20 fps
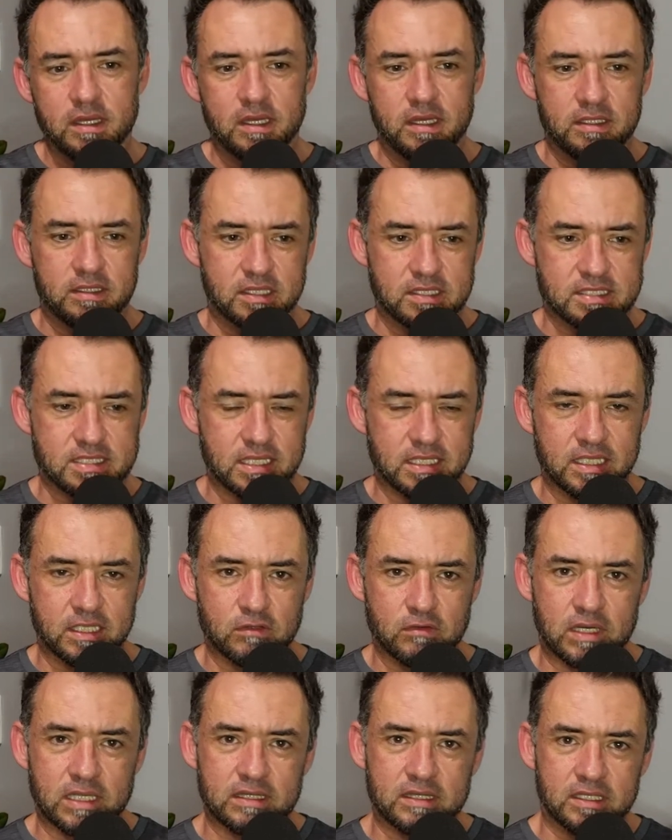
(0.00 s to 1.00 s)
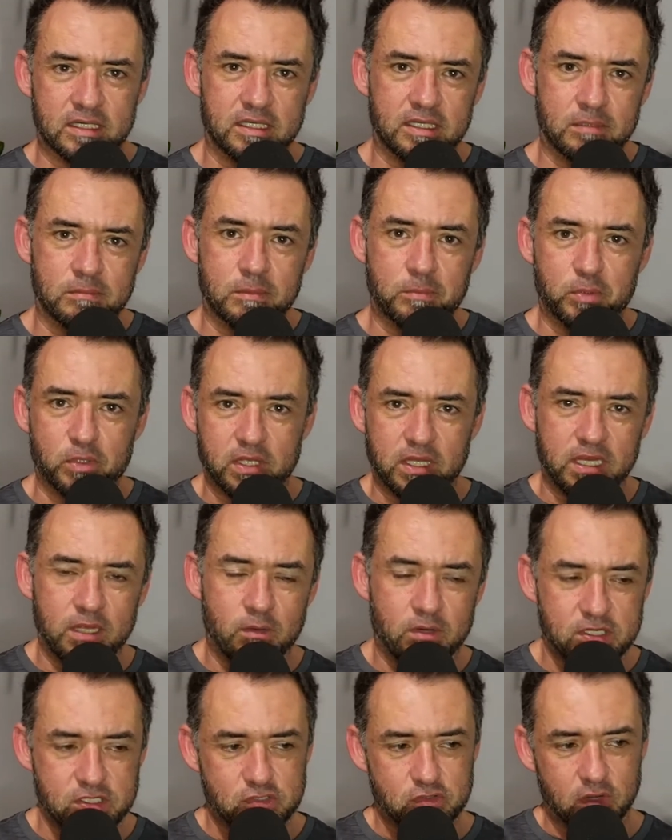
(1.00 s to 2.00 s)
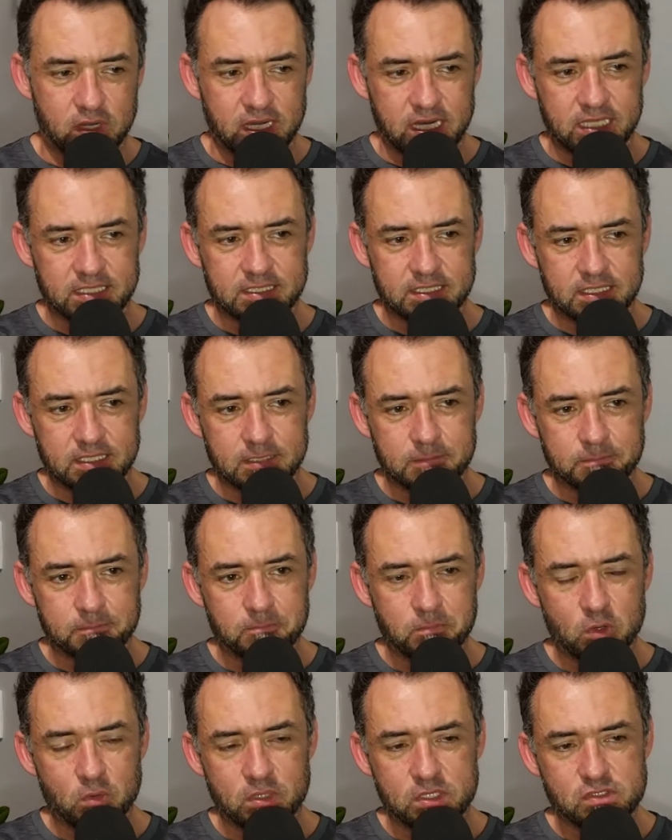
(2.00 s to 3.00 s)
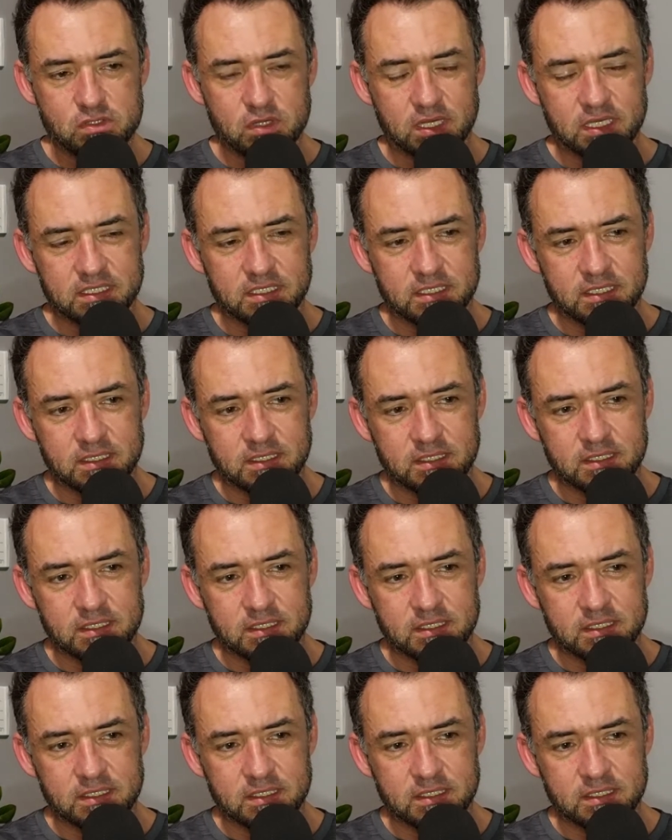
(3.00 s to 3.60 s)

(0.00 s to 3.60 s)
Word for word: intercedendo na trama, porque ele é um aristocrata, um aristocrata, uh,